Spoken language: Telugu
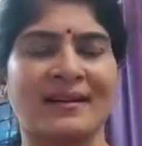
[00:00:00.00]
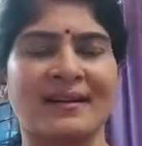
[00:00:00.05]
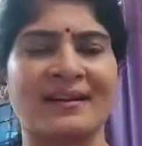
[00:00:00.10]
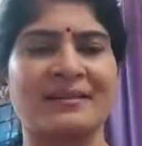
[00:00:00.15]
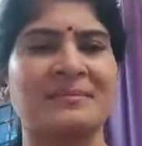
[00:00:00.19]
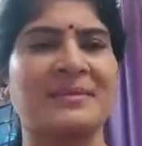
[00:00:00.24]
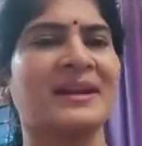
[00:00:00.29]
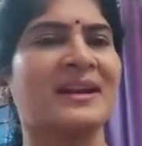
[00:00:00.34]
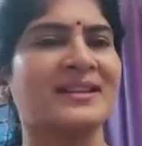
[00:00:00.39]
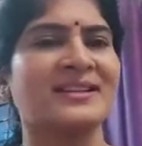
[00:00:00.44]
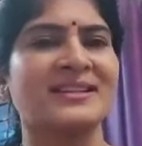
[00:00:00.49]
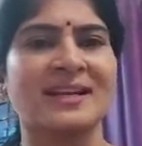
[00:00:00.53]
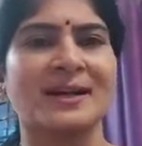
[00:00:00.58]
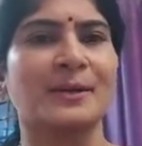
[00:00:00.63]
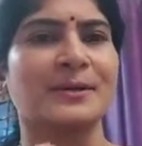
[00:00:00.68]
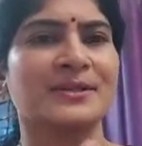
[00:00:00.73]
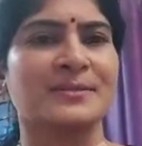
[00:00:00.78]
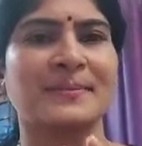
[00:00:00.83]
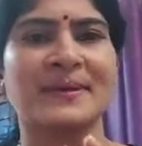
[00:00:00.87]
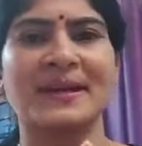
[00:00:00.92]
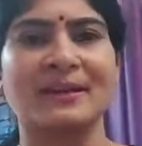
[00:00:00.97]
ట్రీట్మెంట్ ఇచ్చే
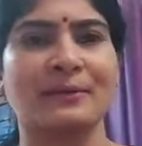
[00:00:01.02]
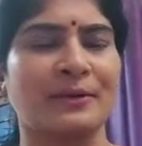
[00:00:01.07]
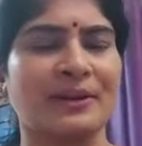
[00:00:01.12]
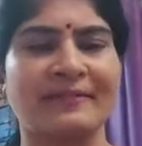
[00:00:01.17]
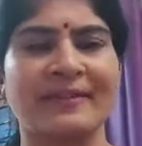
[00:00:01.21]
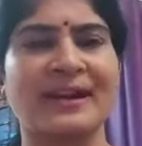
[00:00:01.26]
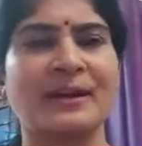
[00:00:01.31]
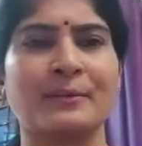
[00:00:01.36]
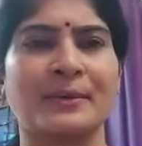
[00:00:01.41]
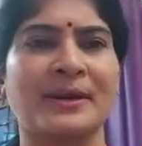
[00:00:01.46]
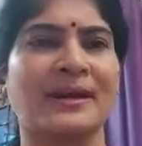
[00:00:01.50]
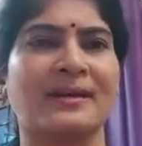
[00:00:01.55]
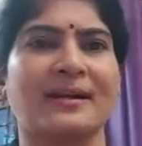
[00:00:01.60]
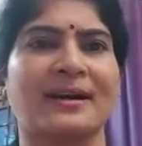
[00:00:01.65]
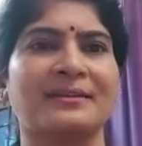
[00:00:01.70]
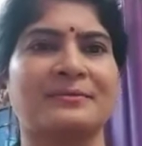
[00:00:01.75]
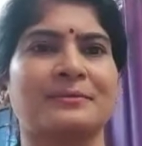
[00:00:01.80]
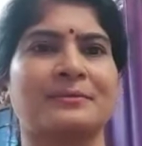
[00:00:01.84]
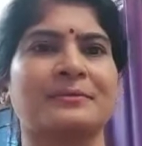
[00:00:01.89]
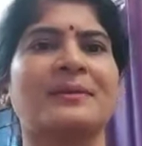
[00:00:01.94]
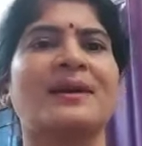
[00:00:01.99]
హాస్పిటల్ ఉన్నవాళ్ళు కూడా
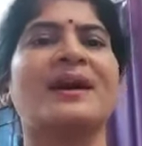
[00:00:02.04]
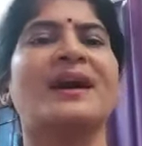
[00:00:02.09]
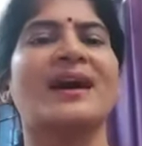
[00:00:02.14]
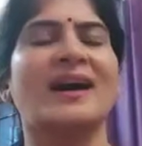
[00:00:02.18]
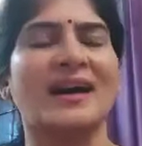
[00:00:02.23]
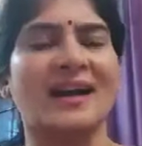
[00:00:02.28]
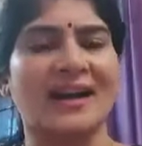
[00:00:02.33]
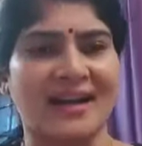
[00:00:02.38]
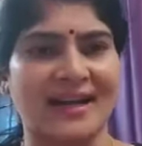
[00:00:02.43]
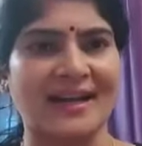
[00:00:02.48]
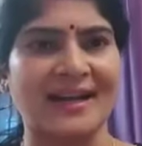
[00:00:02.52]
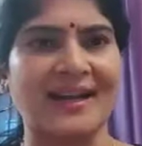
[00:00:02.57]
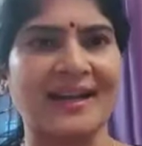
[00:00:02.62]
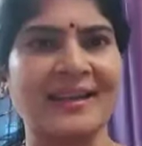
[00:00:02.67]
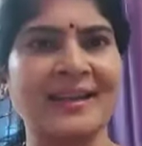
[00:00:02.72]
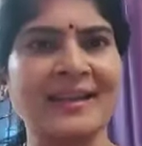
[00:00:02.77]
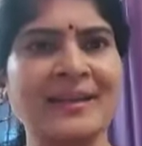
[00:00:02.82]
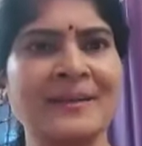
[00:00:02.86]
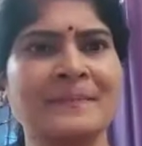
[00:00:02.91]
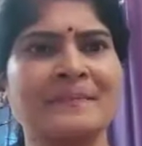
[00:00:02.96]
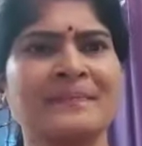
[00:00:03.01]
కాదు
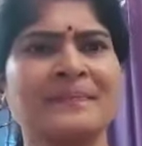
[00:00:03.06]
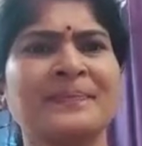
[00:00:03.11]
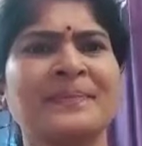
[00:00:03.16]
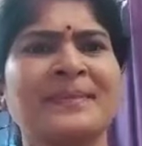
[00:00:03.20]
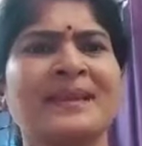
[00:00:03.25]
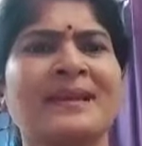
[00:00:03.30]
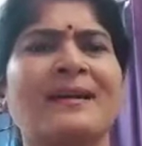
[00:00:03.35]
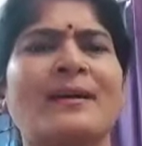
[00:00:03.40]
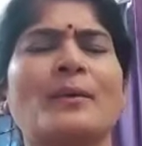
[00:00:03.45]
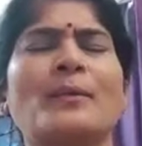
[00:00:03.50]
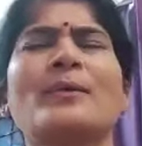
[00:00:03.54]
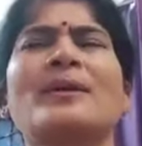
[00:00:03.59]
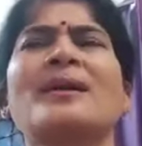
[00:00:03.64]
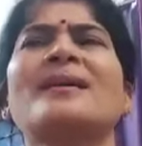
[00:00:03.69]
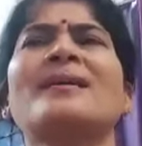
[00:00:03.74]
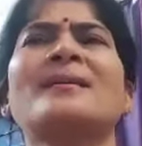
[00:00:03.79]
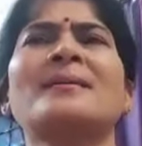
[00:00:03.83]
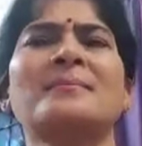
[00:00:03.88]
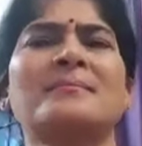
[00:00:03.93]
కానీ ఒక